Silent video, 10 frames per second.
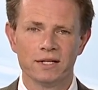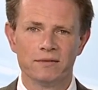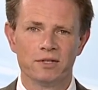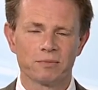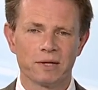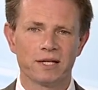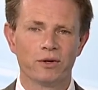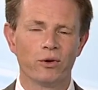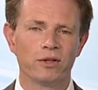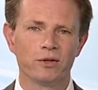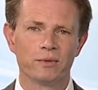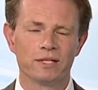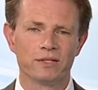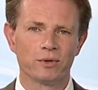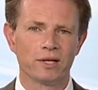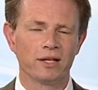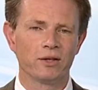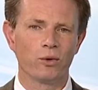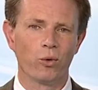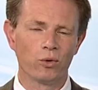Wir sprechen heute über den
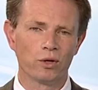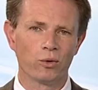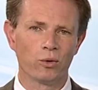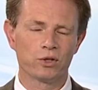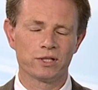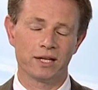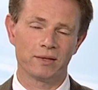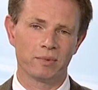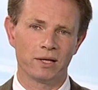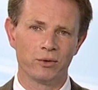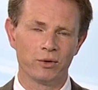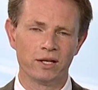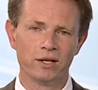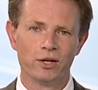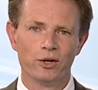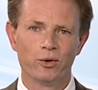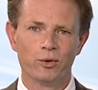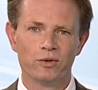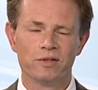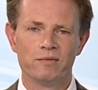sogenannten Hodenhochstand bei Jungen
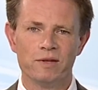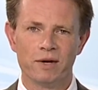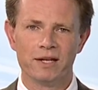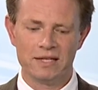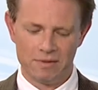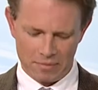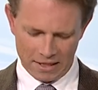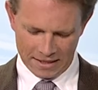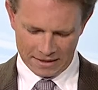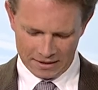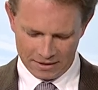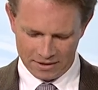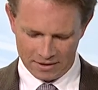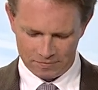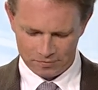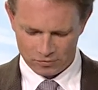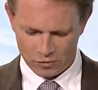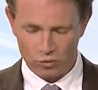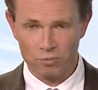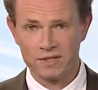und wie man ihn behandeln kann.
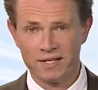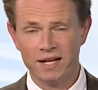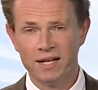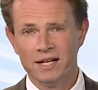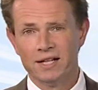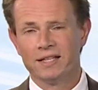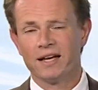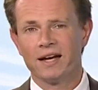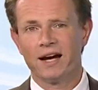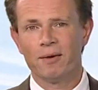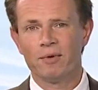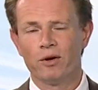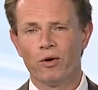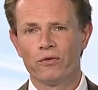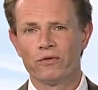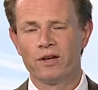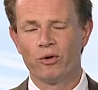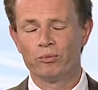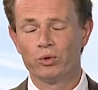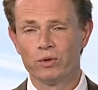Und bisher, da kamen oft
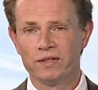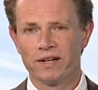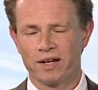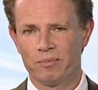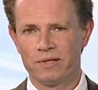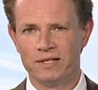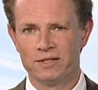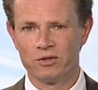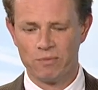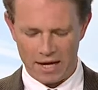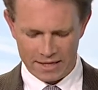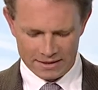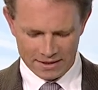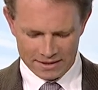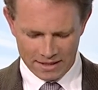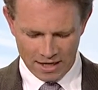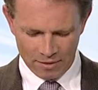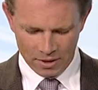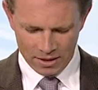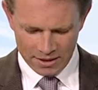Hormontherapien zum Einsatz,
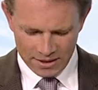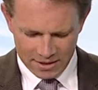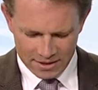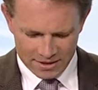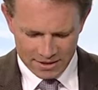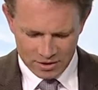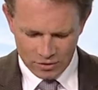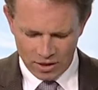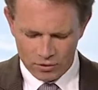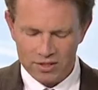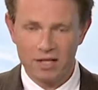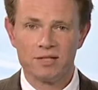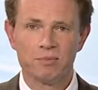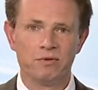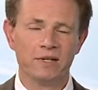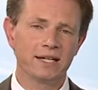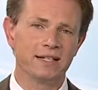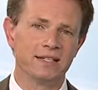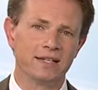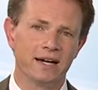aber es sieht so aus, als
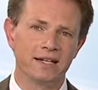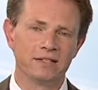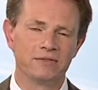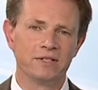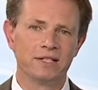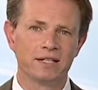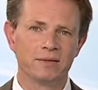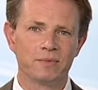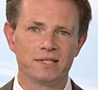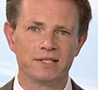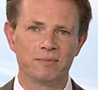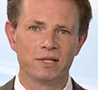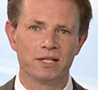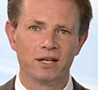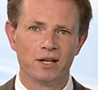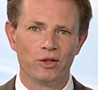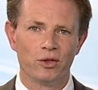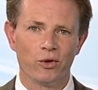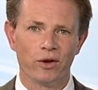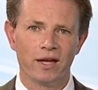bewirken die gar nicht viel. Da gibt es nämlich
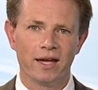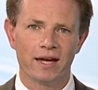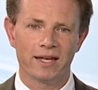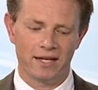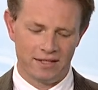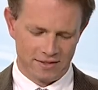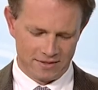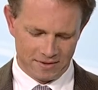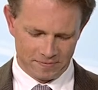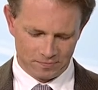neue Erkenntnisse.